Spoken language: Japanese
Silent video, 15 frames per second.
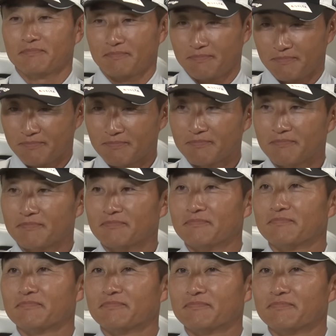それを
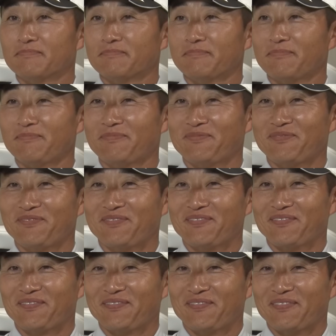キャンってやっつけちゃったのよ。
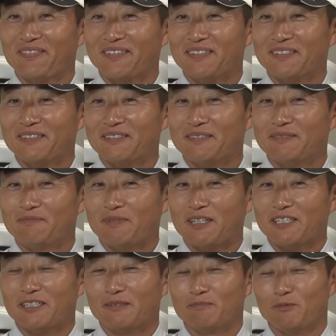キャン
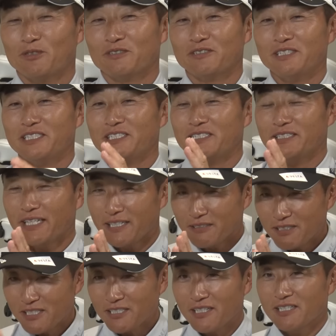僕大
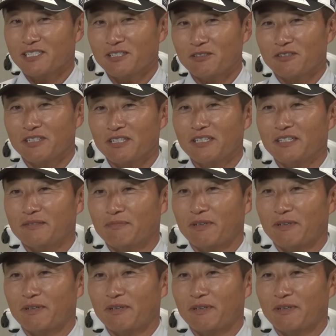学1年生の時に